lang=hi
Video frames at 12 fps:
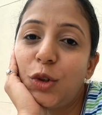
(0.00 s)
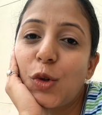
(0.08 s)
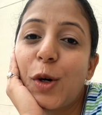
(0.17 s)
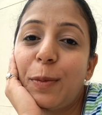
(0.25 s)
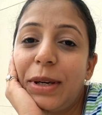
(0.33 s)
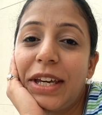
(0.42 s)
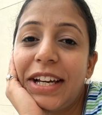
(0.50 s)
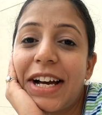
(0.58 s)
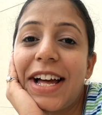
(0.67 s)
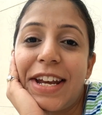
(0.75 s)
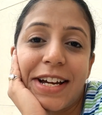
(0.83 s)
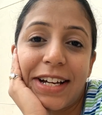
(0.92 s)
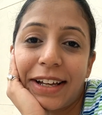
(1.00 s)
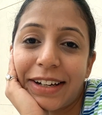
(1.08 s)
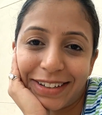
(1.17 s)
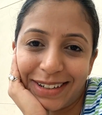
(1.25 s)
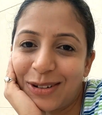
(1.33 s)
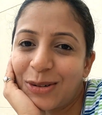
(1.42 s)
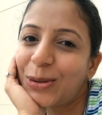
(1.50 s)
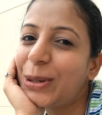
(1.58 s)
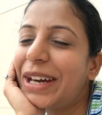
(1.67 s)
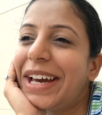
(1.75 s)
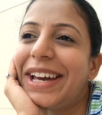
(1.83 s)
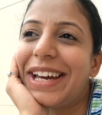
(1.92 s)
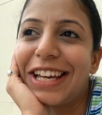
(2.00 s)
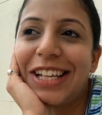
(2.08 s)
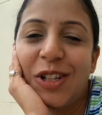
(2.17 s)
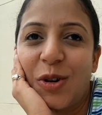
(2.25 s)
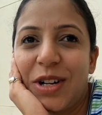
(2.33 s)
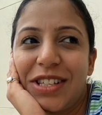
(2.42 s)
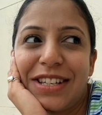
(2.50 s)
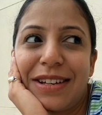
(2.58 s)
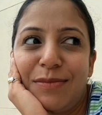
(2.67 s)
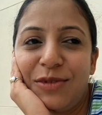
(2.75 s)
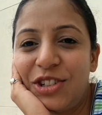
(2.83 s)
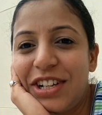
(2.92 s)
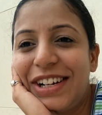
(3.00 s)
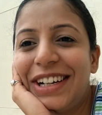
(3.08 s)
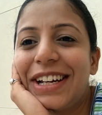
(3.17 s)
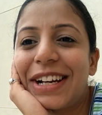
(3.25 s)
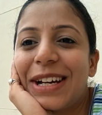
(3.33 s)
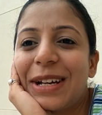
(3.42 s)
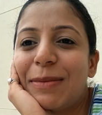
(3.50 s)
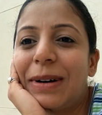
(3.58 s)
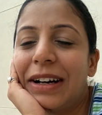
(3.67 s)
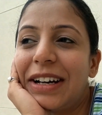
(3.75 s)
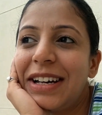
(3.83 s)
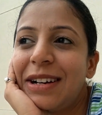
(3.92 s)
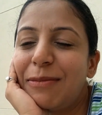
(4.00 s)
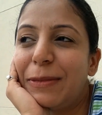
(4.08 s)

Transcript: तो अभी खाना खा के हो गया है थोड़ा सा हम चिल कर रहे हैं बाहर